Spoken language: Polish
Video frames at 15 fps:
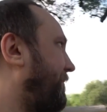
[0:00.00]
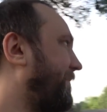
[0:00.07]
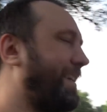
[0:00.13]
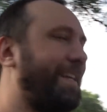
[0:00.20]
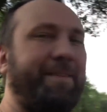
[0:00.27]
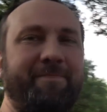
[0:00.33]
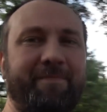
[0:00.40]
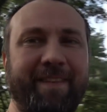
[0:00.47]
No,
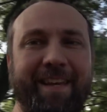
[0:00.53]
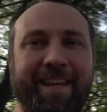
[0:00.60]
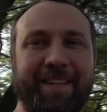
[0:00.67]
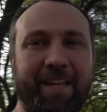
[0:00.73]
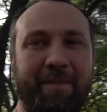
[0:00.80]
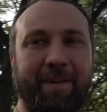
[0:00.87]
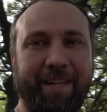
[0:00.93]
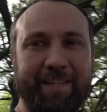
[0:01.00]

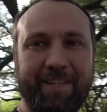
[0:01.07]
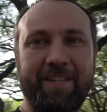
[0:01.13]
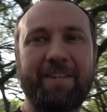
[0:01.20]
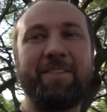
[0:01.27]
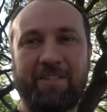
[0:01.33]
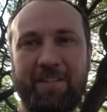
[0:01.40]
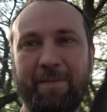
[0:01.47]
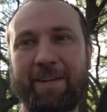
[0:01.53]
dobra, nic,
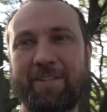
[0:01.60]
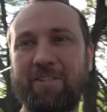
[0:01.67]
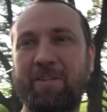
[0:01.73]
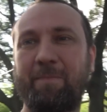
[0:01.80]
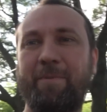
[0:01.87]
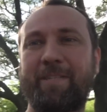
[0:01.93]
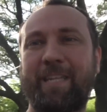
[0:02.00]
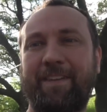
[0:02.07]
trzymajcie
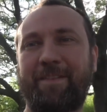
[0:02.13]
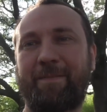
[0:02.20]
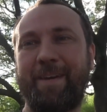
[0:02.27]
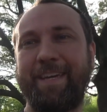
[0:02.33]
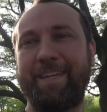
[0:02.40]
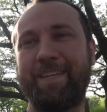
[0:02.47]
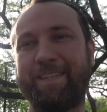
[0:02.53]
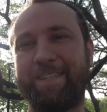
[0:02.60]
się, pozdrawiam,
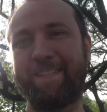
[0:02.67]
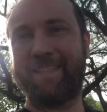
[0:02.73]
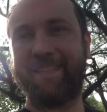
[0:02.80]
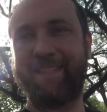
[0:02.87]
hej!